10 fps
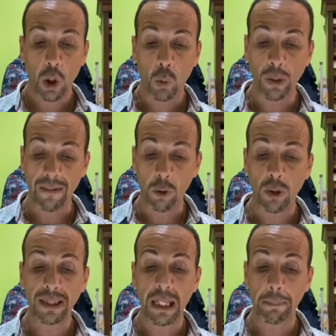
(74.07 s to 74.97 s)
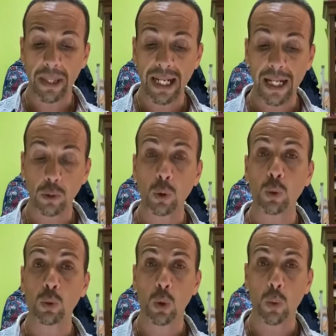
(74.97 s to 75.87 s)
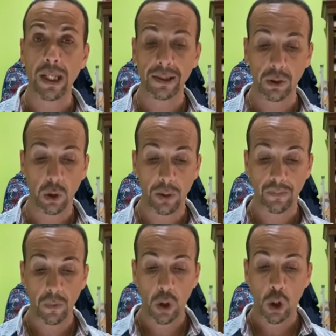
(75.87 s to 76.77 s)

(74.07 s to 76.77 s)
Una volta imparato tutto questo,